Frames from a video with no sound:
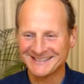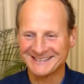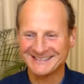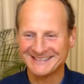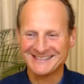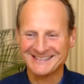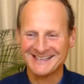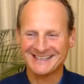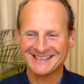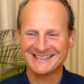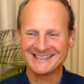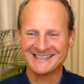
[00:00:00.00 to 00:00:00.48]

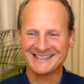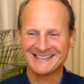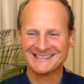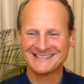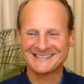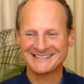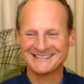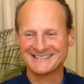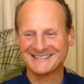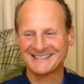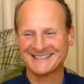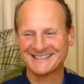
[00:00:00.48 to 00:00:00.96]

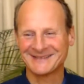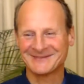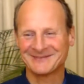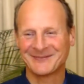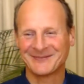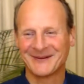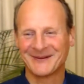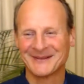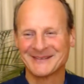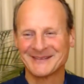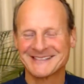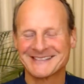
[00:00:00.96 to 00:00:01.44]
je
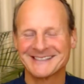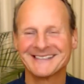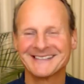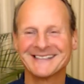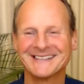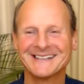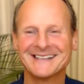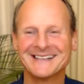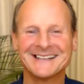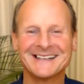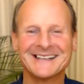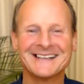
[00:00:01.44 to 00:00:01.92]
pense
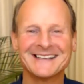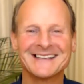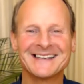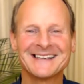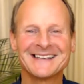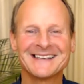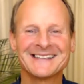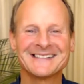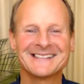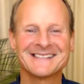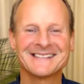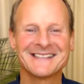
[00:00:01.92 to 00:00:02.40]

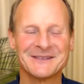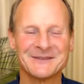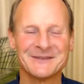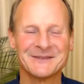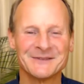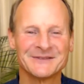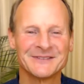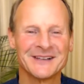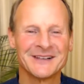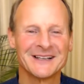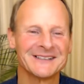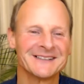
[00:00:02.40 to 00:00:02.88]
que j'ai
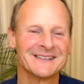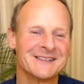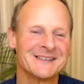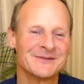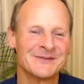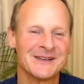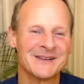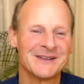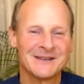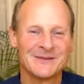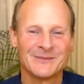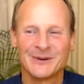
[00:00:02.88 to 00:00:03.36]
ouvert,
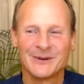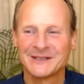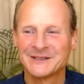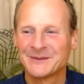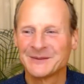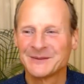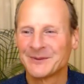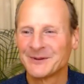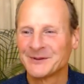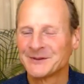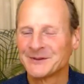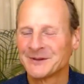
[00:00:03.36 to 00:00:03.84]
la boîte
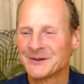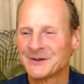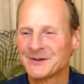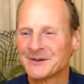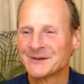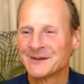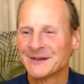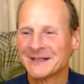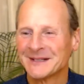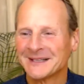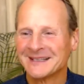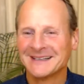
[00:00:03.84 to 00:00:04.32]
de
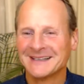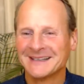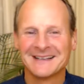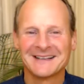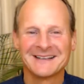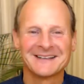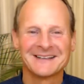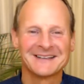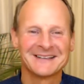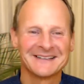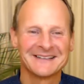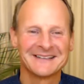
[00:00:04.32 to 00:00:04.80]
Pandore.
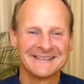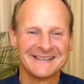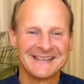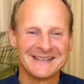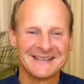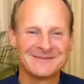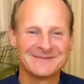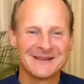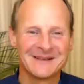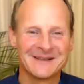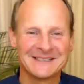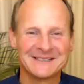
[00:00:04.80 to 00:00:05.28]
Euh,
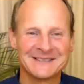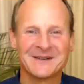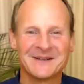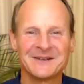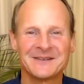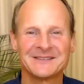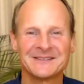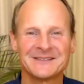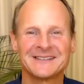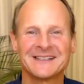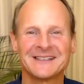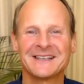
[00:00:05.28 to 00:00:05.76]
et
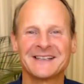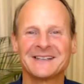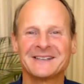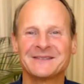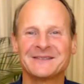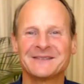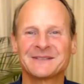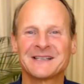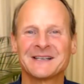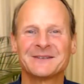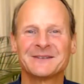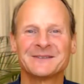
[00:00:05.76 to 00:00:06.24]
maintenant, euh,
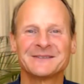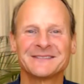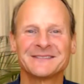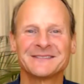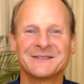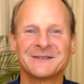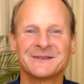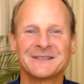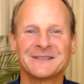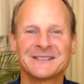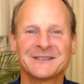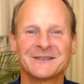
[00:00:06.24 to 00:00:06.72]
nous allons
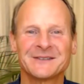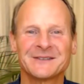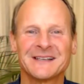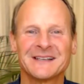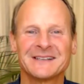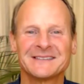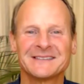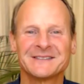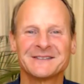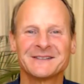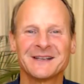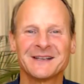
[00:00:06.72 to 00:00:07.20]
nous,
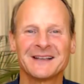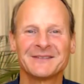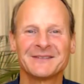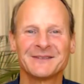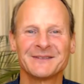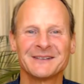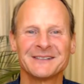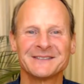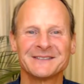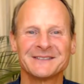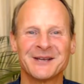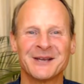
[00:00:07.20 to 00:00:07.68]

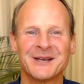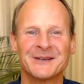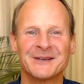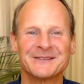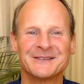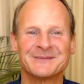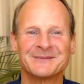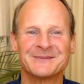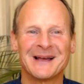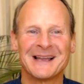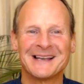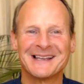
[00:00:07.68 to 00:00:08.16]
avoir
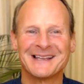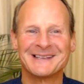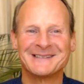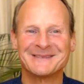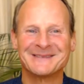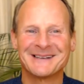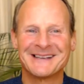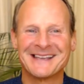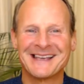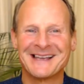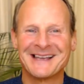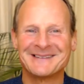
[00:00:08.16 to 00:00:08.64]
du, mal à
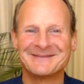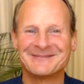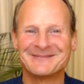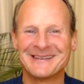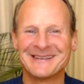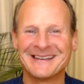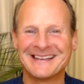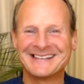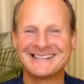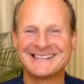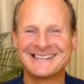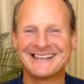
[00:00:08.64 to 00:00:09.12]
nous calmer.